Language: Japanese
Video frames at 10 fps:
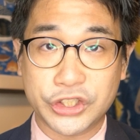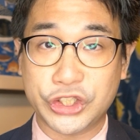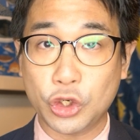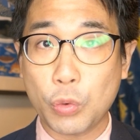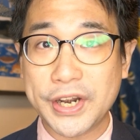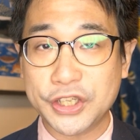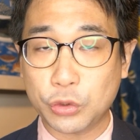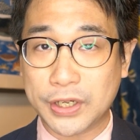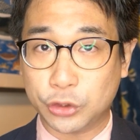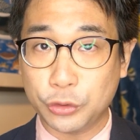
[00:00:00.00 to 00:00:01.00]
白
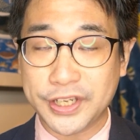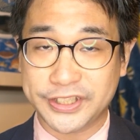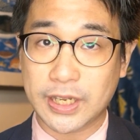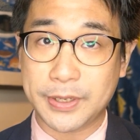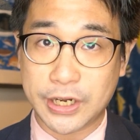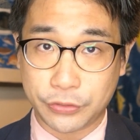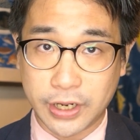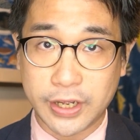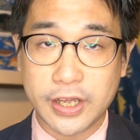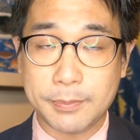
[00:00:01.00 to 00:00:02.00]
ワニとはどんなサメなの
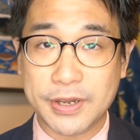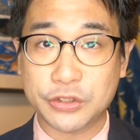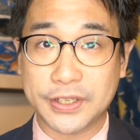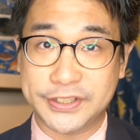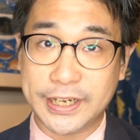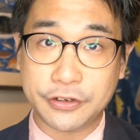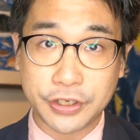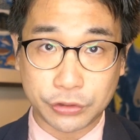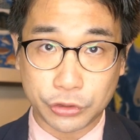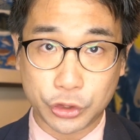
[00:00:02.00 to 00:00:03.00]
か、まずはざっ
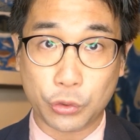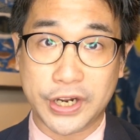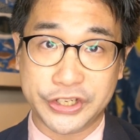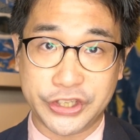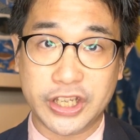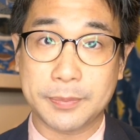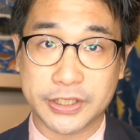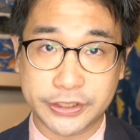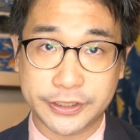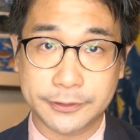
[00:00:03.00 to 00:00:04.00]
くりと紹介していき
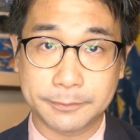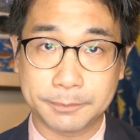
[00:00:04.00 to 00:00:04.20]
ます。